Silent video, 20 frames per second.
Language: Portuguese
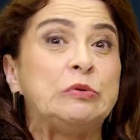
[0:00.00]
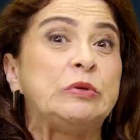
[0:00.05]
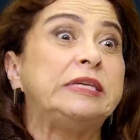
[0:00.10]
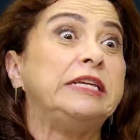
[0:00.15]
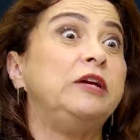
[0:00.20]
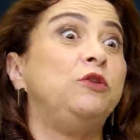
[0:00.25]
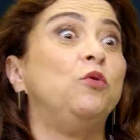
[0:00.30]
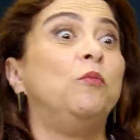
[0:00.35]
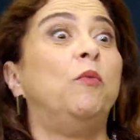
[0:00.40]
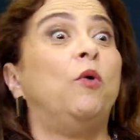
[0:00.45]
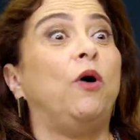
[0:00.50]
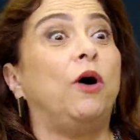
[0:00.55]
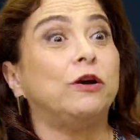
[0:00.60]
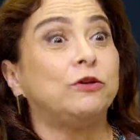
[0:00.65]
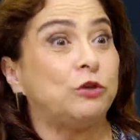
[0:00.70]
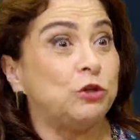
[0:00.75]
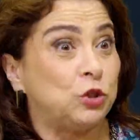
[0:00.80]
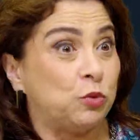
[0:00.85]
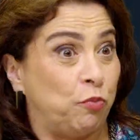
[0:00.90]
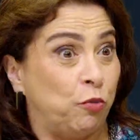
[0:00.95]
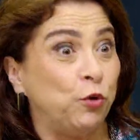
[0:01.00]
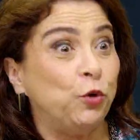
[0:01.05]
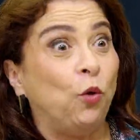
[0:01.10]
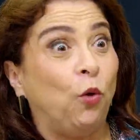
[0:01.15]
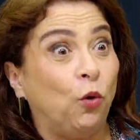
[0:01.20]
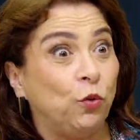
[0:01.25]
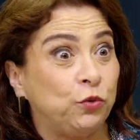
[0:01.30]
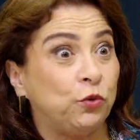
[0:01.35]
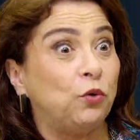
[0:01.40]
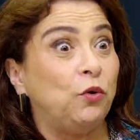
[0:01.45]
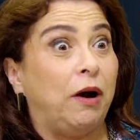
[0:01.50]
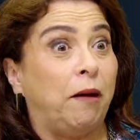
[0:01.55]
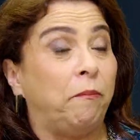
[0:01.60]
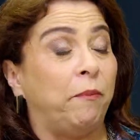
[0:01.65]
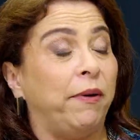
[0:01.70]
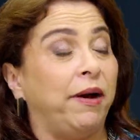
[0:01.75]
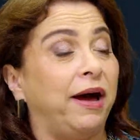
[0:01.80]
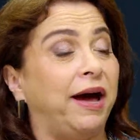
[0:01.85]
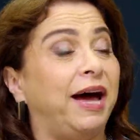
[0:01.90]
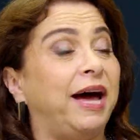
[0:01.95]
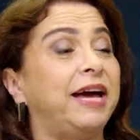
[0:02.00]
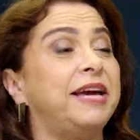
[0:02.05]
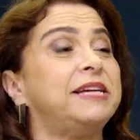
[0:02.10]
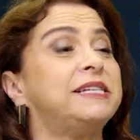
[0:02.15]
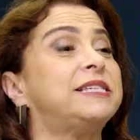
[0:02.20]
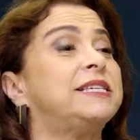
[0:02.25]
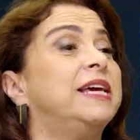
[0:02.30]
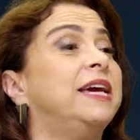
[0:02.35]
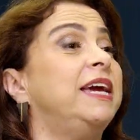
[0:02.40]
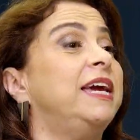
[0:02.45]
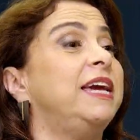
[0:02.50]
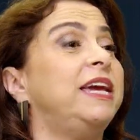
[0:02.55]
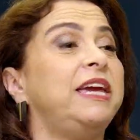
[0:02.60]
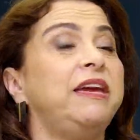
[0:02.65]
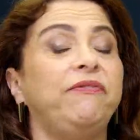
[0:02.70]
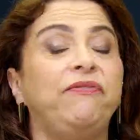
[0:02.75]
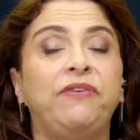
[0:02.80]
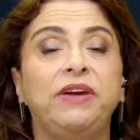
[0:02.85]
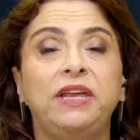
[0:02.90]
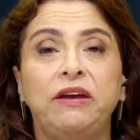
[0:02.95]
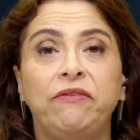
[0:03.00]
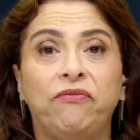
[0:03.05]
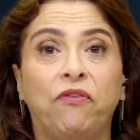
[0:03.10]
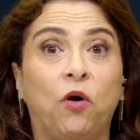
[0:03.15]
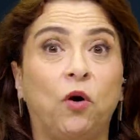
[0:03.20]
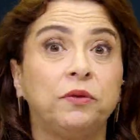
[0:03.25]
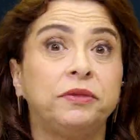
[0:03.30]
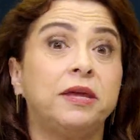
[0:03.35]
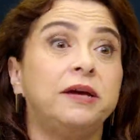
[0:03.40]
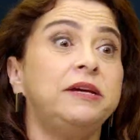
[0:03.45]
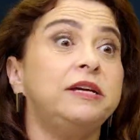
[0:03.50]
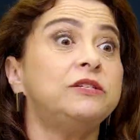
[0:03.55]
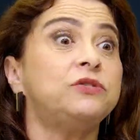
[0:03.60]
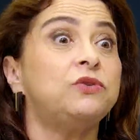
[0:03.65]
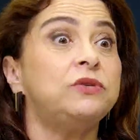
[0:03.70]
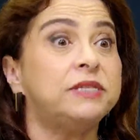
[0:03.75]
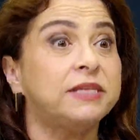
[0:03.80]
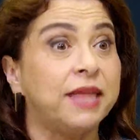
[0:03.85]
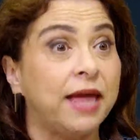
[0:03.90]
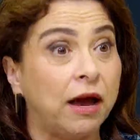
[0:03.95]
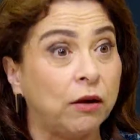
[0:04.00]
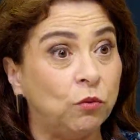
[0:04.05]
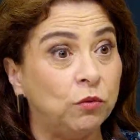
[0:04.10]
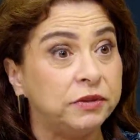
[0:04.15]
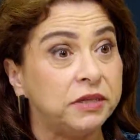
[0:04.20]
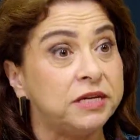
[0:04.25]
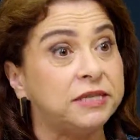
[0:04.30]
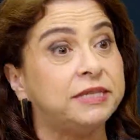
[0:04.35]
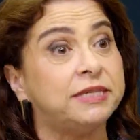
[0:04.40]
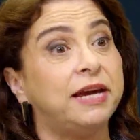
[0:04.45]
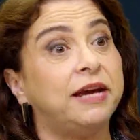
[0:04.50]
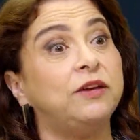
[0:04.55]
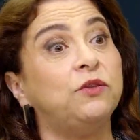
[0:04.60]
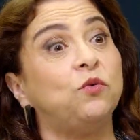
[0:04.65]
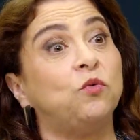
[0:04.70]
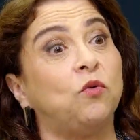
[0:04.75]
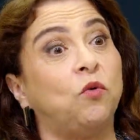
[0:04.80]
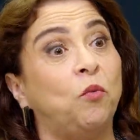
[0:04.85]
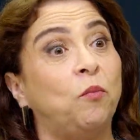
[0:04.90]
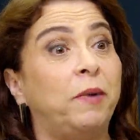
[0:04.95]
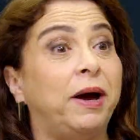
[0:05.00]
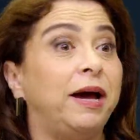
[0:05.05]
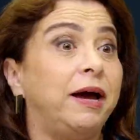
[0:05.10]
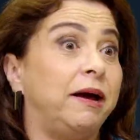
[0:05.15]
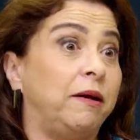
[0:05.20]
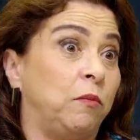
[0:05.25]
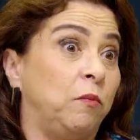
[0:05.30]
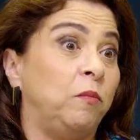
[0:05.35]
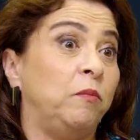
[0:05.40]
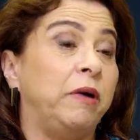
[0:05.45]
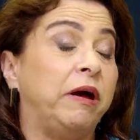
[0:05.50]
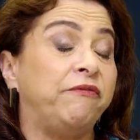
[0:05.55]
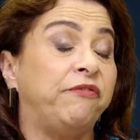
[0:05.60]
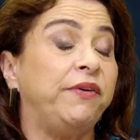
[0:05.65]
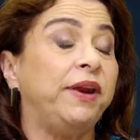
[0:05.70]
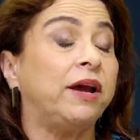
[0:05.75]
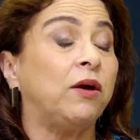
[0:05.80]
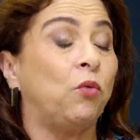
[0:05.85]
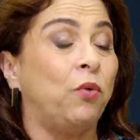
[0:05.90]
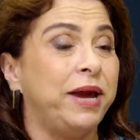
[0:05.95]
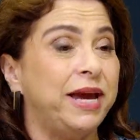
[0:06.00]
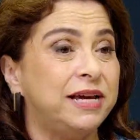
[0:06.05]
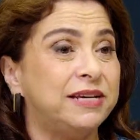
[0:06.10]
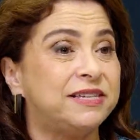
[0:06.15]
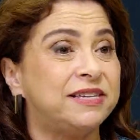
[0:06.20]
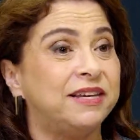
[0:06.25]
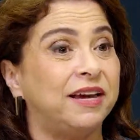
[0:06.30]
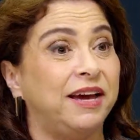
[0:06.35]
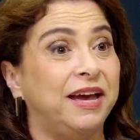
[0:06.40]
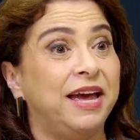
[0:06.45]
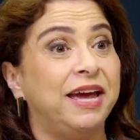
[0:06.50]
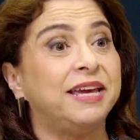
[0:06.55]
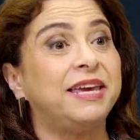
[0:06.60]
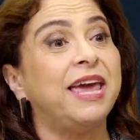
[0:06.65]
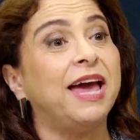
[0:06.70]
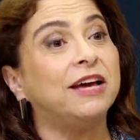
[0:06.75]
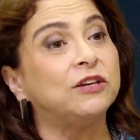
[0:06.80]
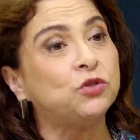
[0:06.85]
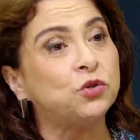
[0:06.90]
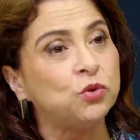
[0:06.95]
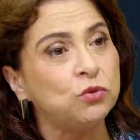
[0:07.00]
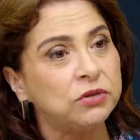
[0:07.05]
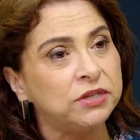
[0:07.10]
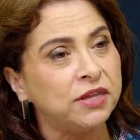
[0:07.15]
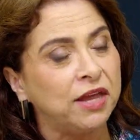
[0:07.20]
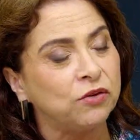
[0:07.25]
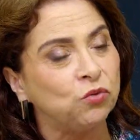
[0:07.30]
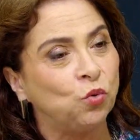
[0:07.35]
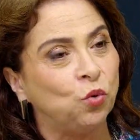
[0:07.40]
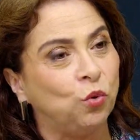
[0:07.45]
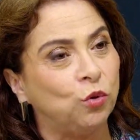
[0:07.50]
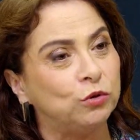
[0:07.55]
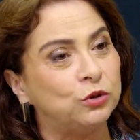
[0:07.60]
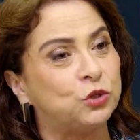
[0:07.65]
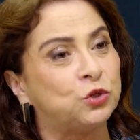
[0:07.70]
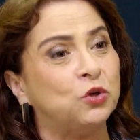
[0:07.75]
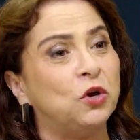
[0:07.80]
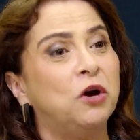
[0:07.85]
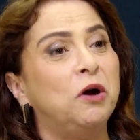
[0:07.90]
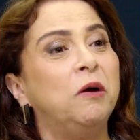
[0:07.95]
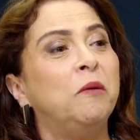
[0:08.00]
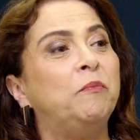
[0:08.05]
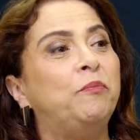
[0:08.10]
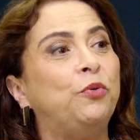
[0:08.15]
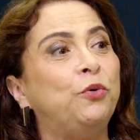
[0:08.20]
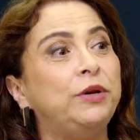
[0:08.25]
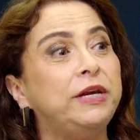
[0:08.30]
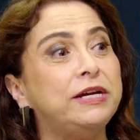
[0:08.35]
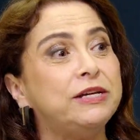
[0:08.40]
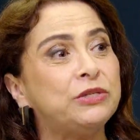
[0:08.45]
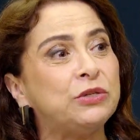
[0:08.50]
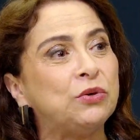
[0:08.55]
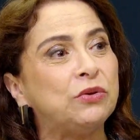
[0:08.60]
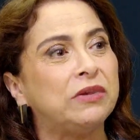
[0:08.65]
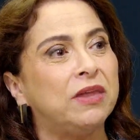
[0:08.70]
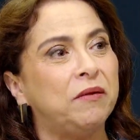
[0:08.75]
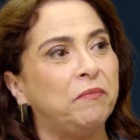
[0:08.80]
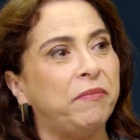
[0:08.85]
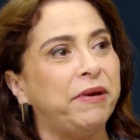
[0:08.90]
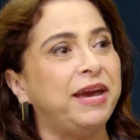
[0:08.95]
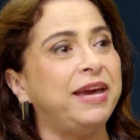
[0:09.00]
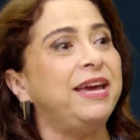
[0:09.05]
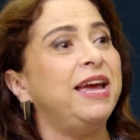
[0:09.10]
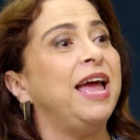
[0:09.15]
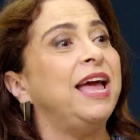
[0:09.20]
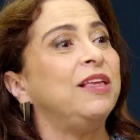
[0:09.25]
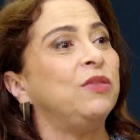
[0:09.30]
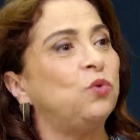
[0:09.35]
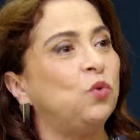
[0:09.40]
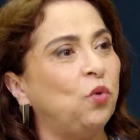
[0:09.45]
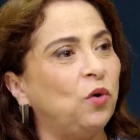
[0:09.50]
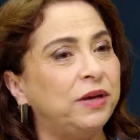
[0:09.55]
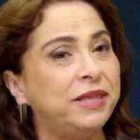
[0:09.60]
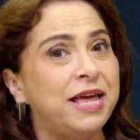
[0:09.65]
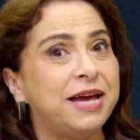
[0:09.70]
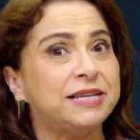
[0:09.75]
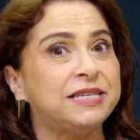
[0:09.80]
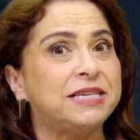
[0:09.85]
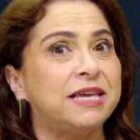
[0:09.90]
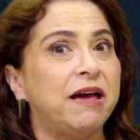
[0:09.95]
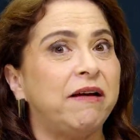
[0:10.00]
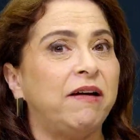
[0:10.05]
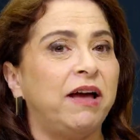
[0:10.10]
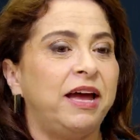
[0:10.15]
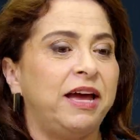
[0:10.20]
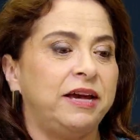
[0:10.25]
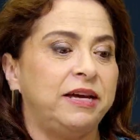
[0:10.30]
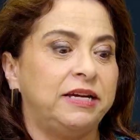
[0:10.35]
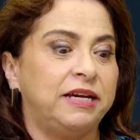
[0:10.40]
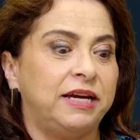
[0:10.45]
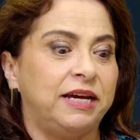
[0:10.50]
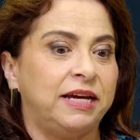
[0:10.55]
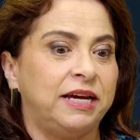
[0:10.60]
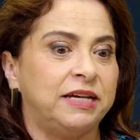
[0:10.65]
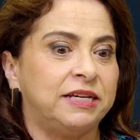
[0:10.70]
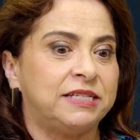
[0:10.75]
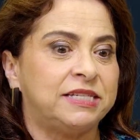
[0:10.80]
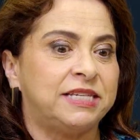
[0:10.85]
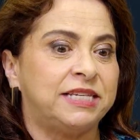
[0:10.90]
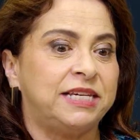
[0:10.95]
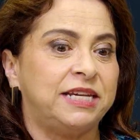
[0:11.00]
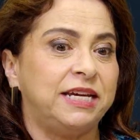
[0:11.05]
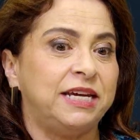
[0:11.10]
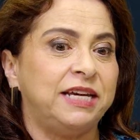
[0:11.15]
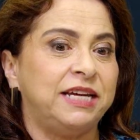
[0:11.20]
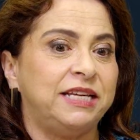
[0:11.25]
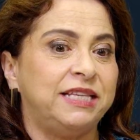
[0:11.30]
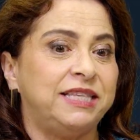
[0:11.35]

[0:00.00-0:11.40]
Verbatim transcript: sendo mortos por outro rapaz. E vira e volta, isso está acontecendo com uma, uma frequência que assusta a todos. Por isso também todo essa, é, esse